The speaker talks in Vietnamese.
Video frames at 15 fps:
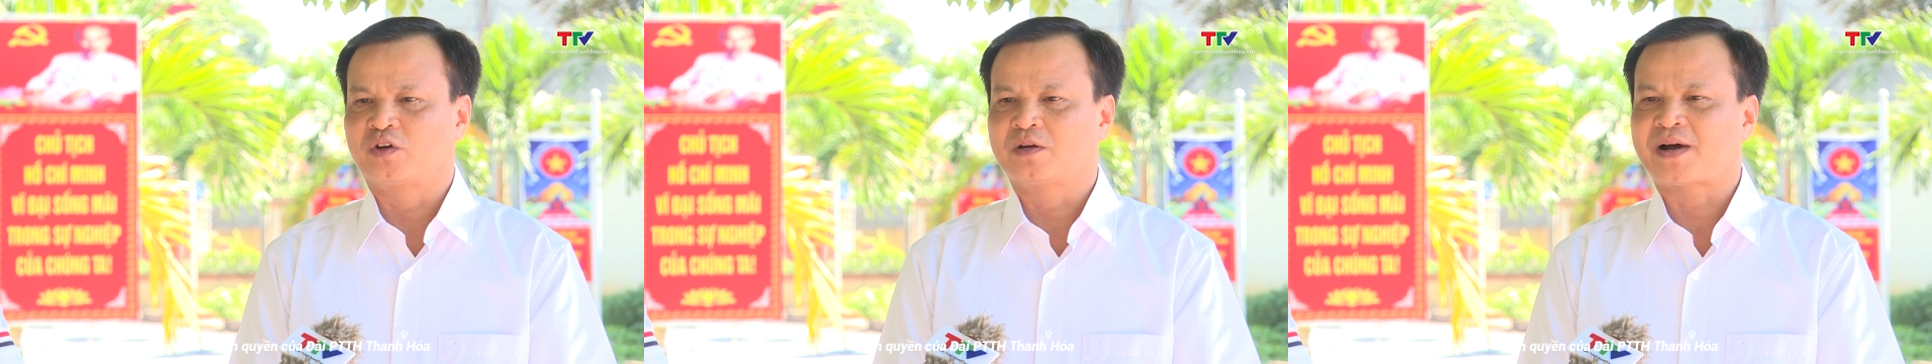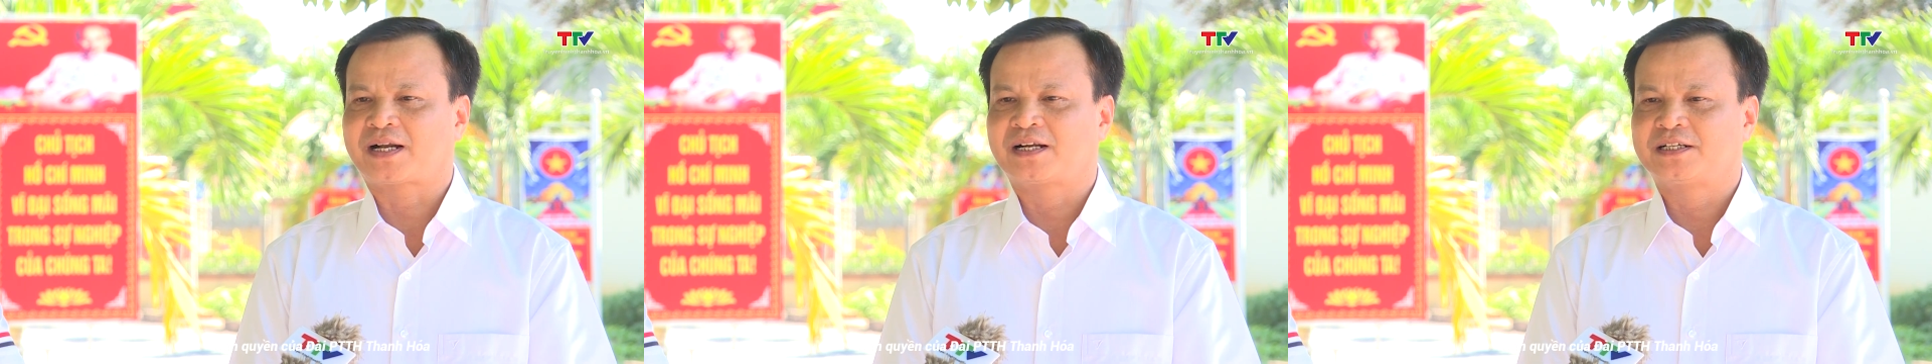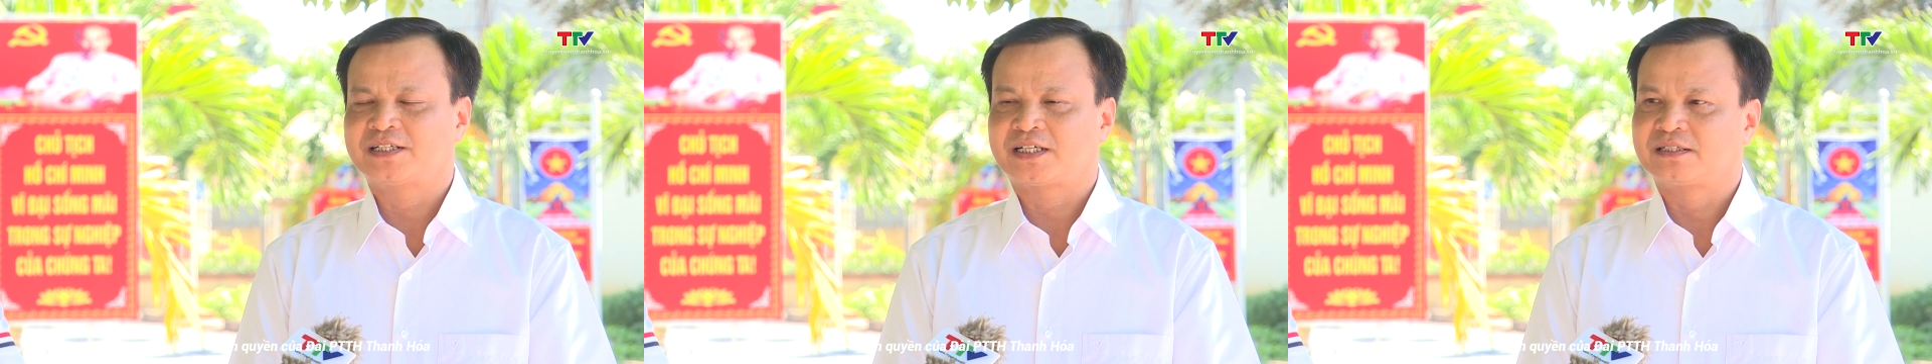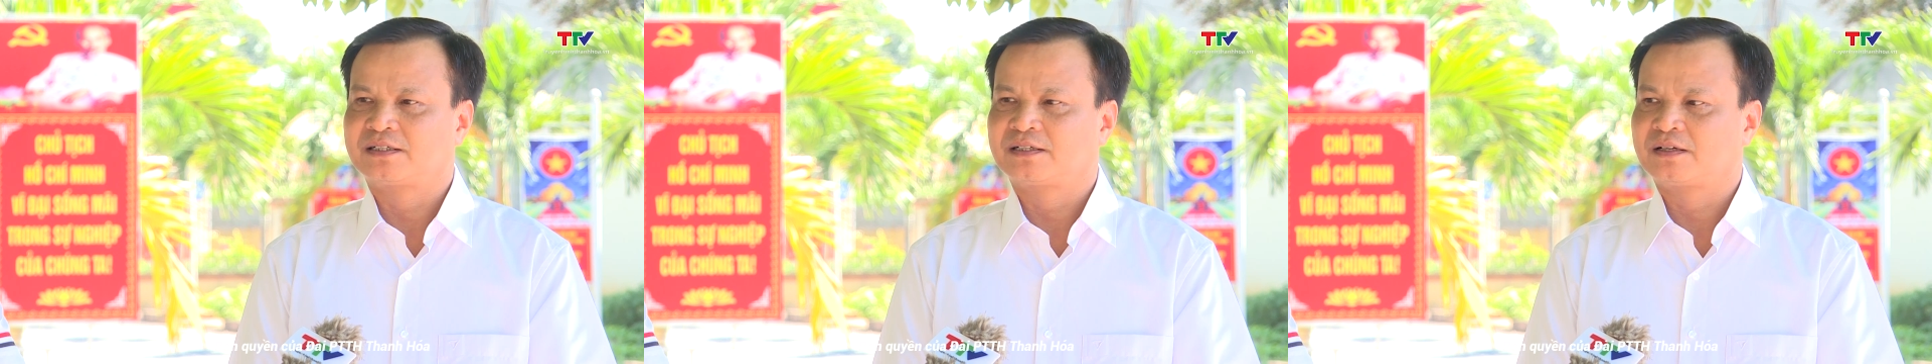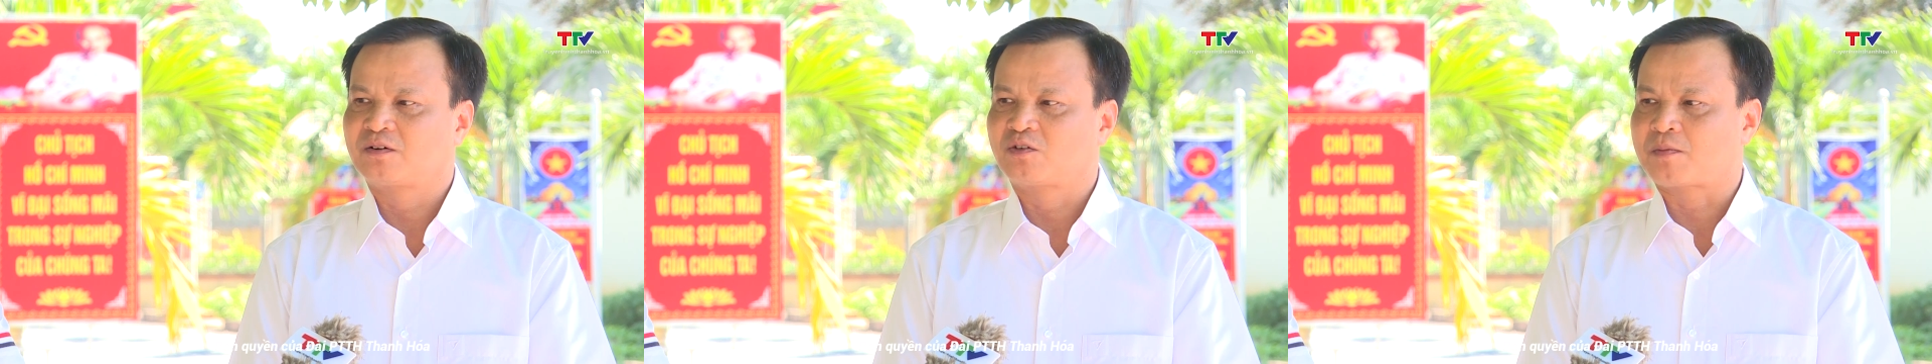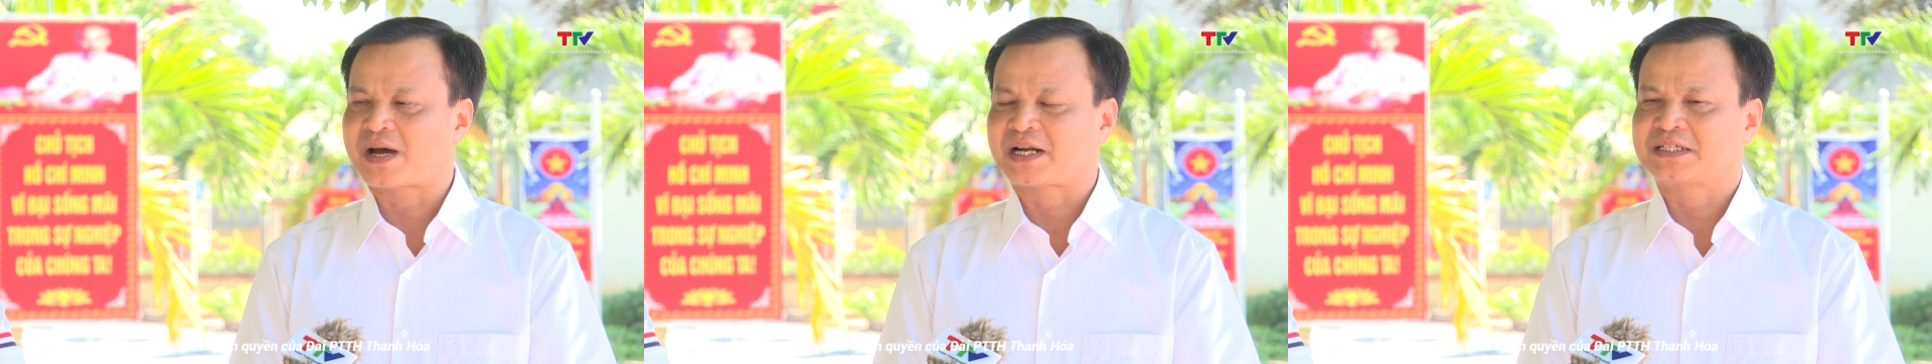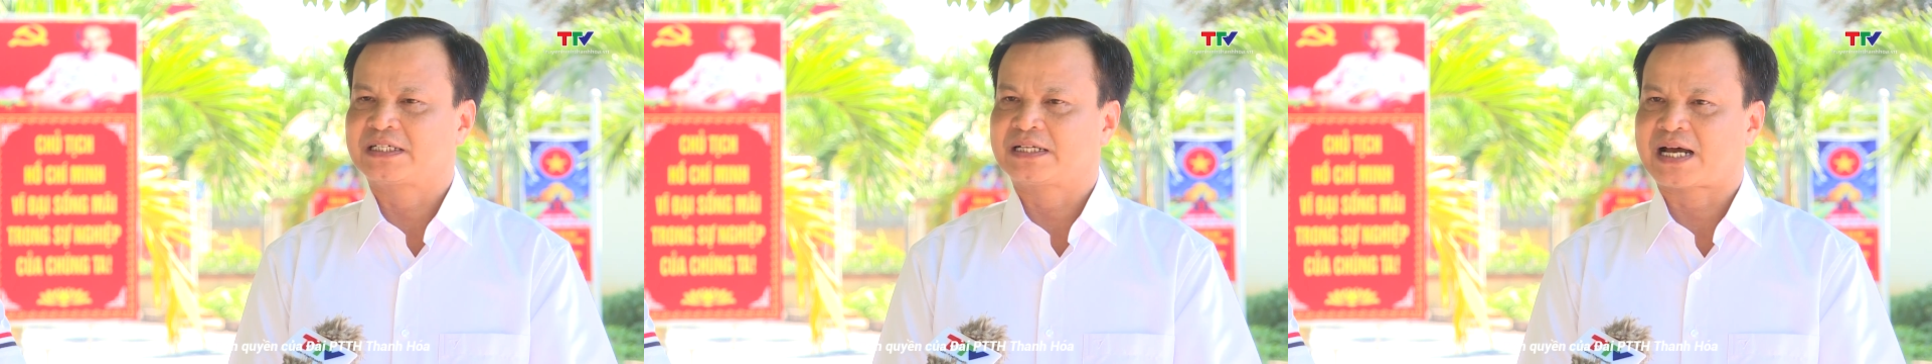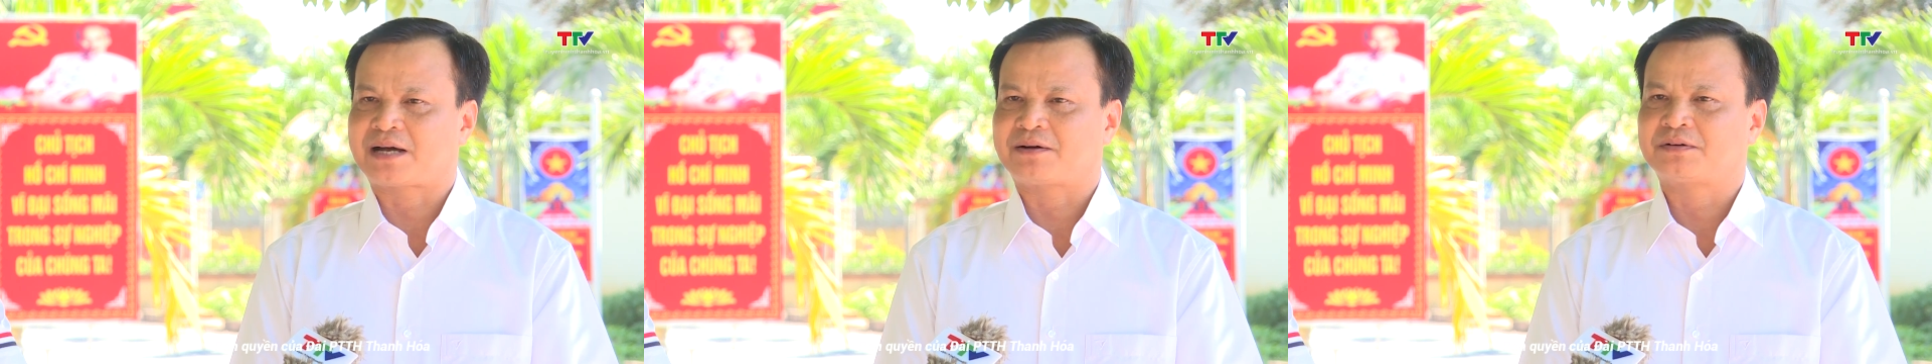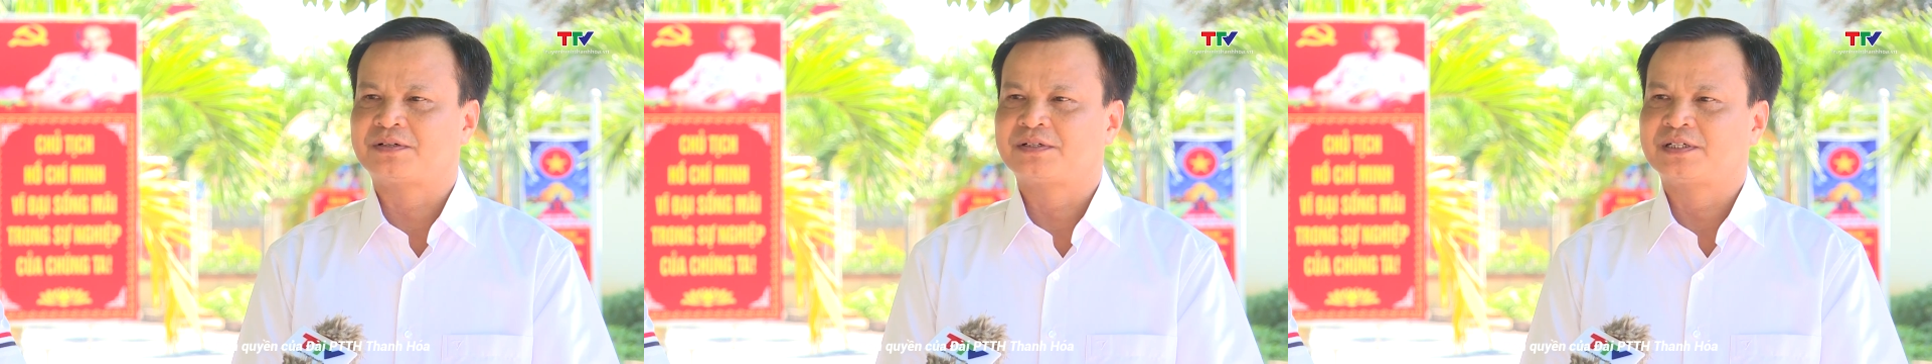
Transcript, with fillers: Ủy ban nhân dân của ban chỉ đạo